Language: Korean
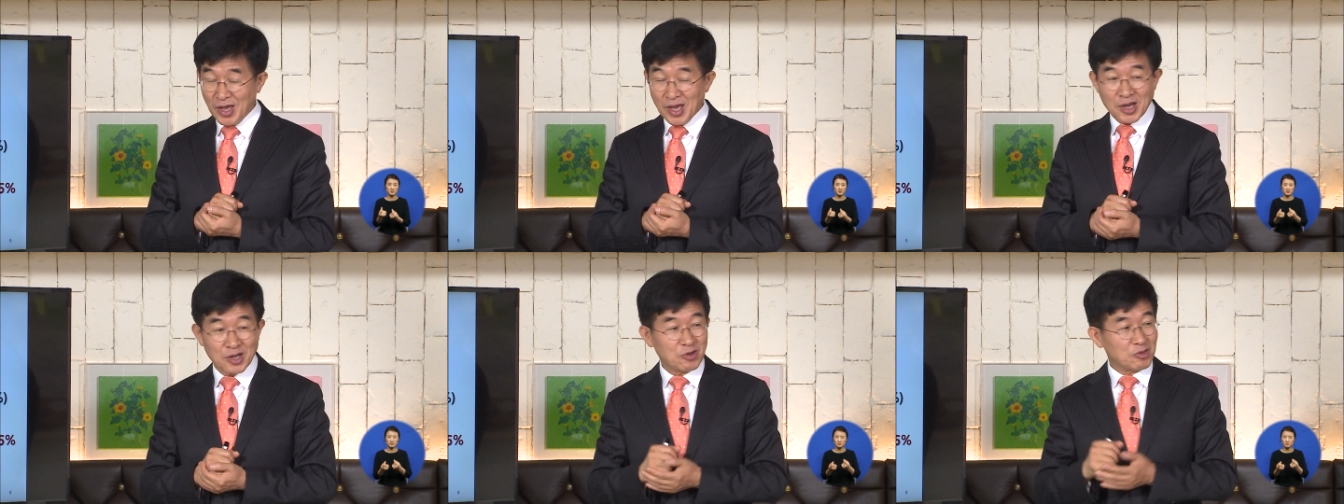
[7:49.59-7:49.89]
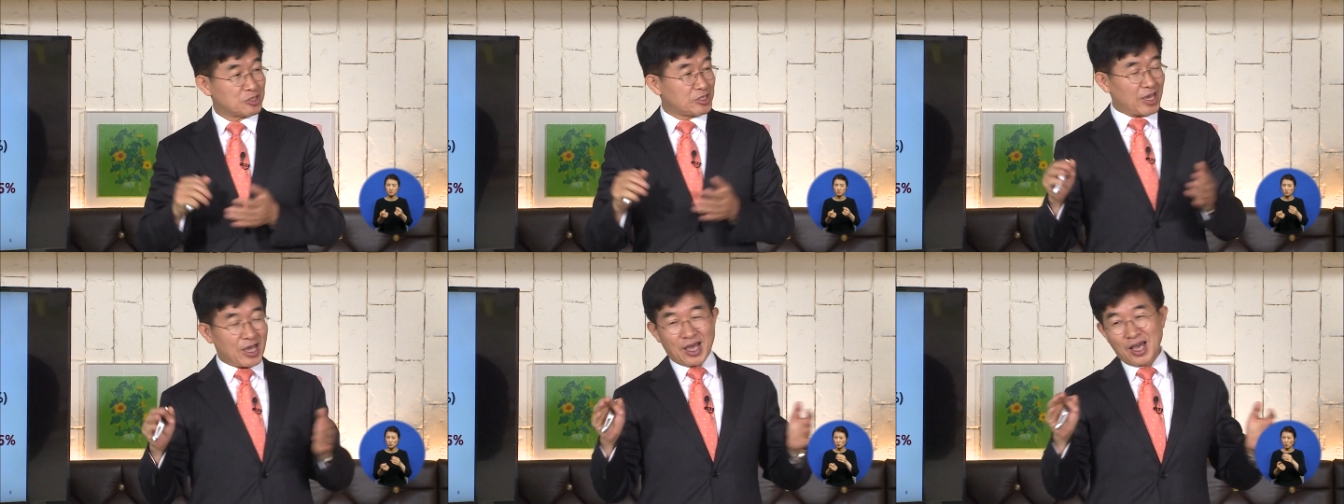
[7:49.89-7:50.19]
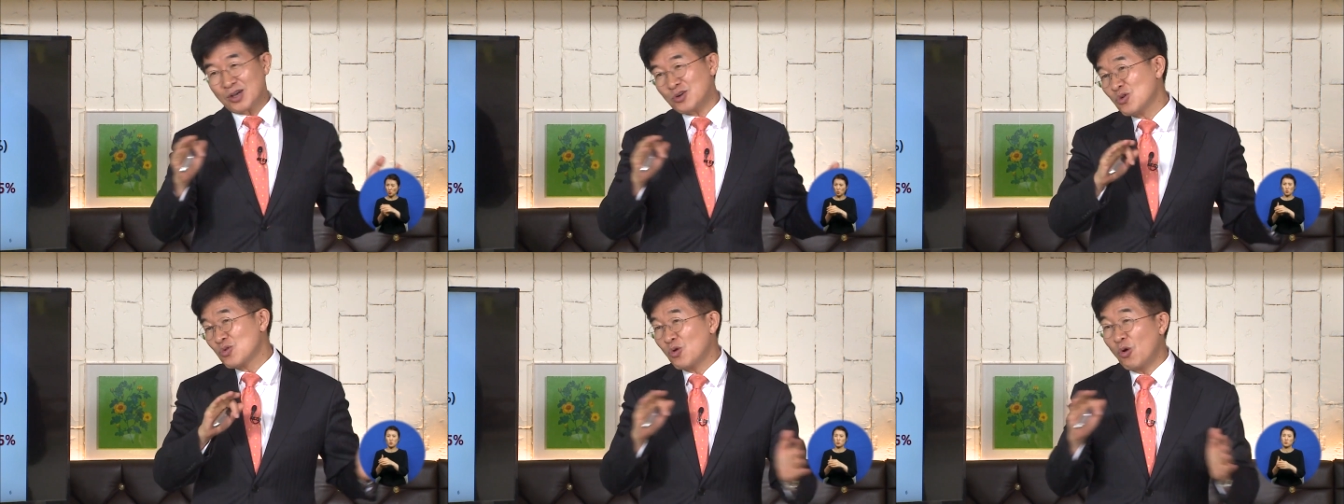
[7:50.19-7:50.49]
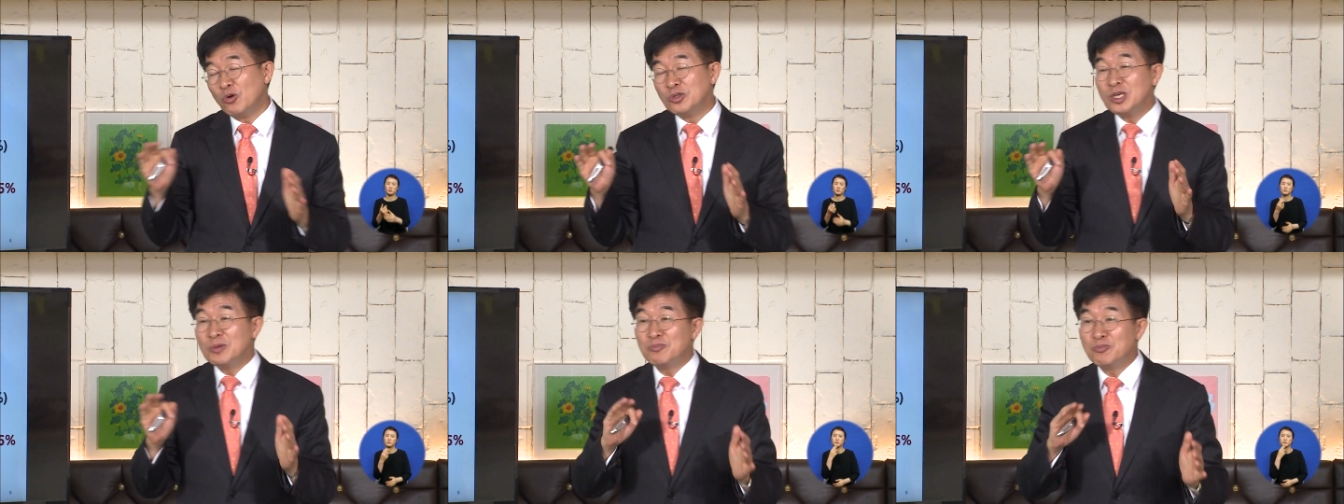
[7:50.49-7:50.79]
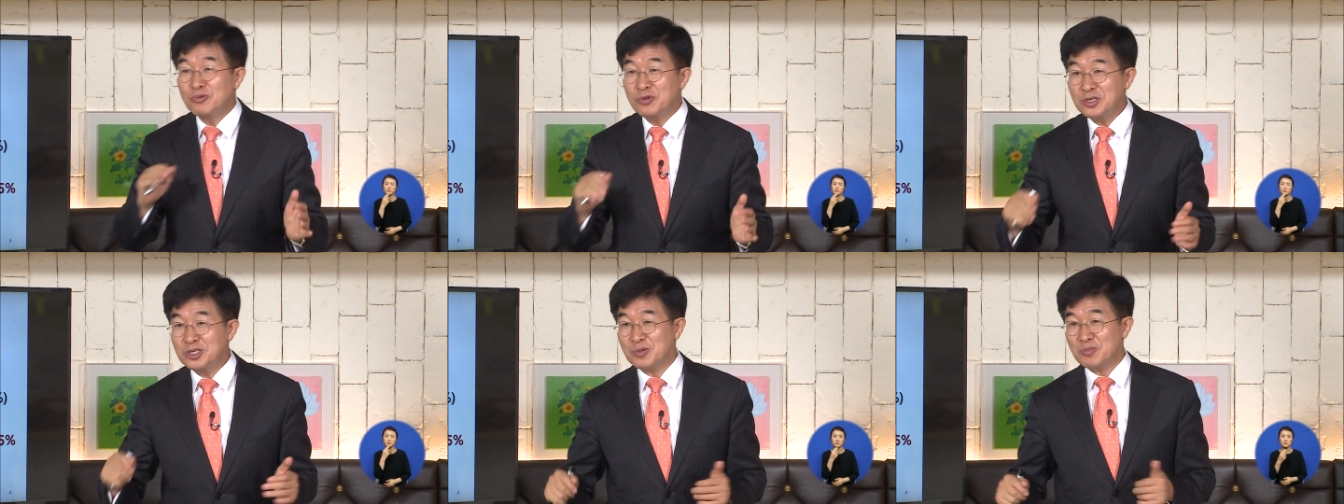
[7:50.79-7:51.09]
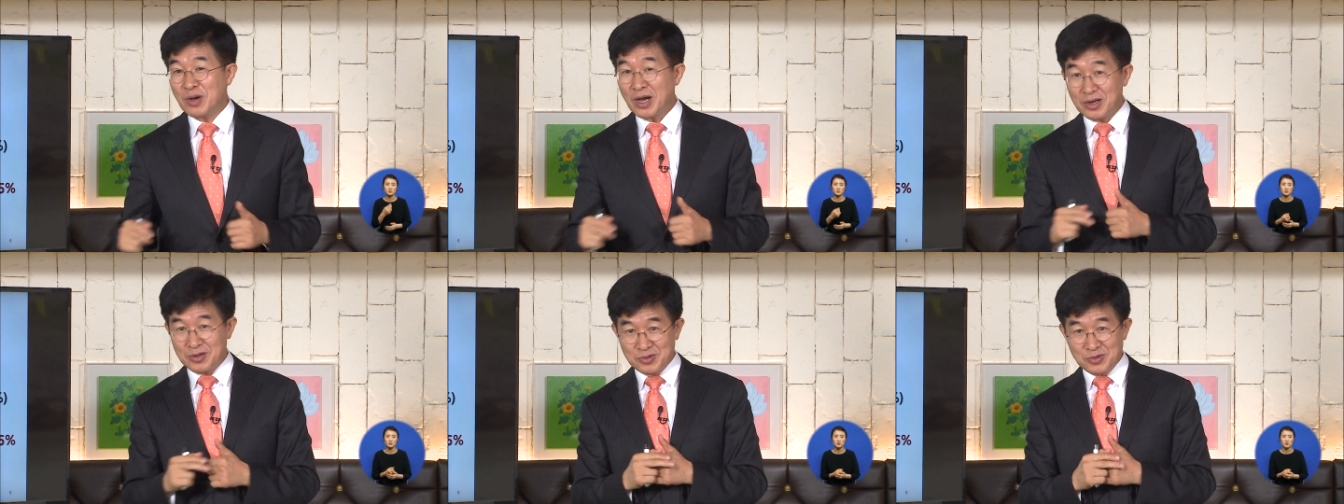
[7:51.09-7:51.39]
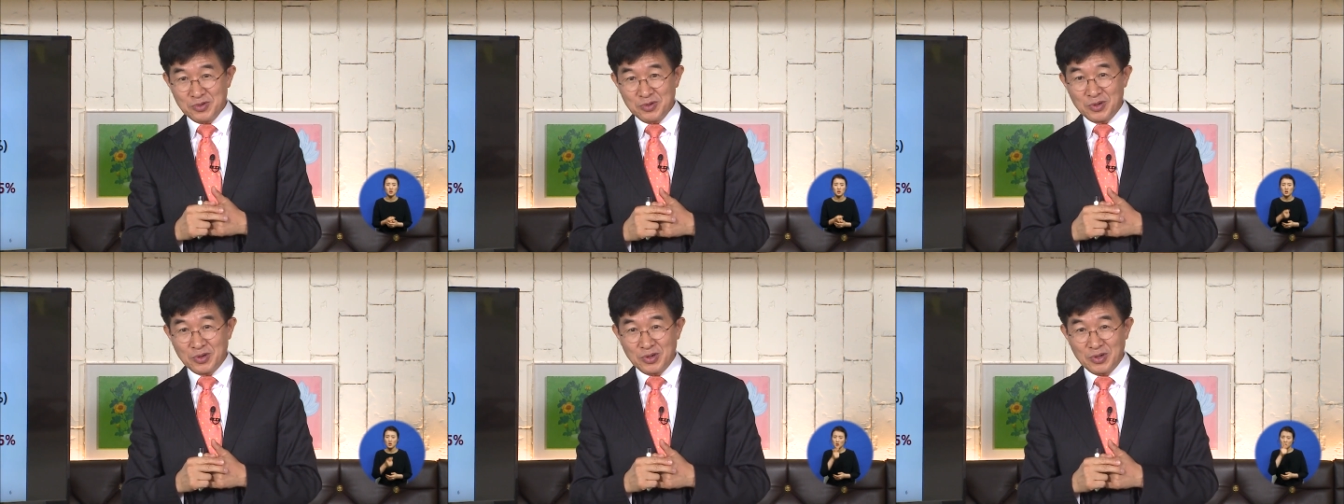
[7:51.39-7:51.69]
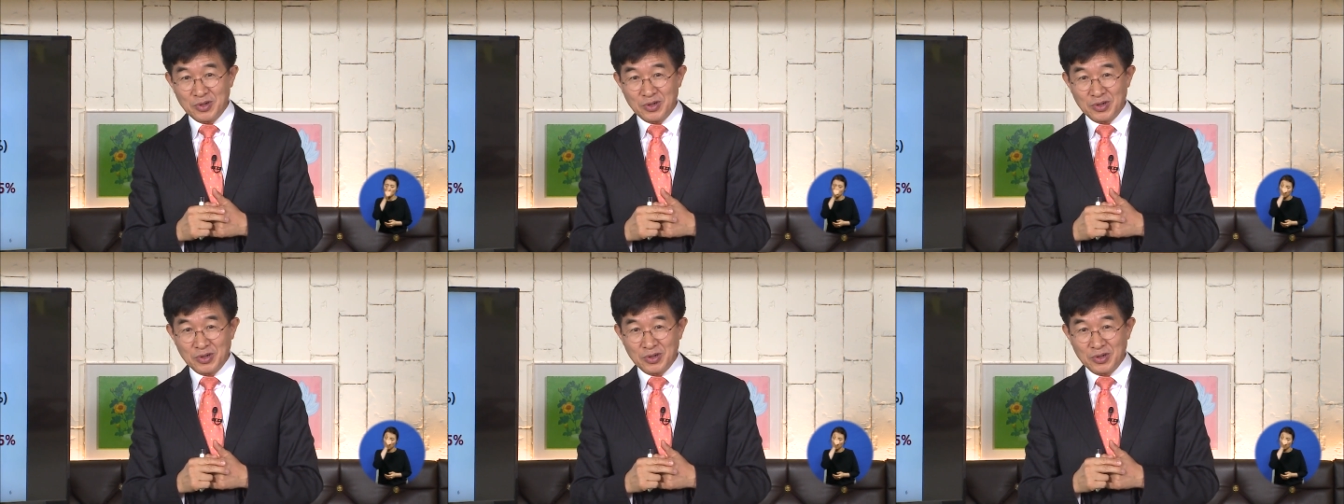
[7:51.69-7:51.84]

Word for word: 그리고 자 자꾸 고집 부리지 말고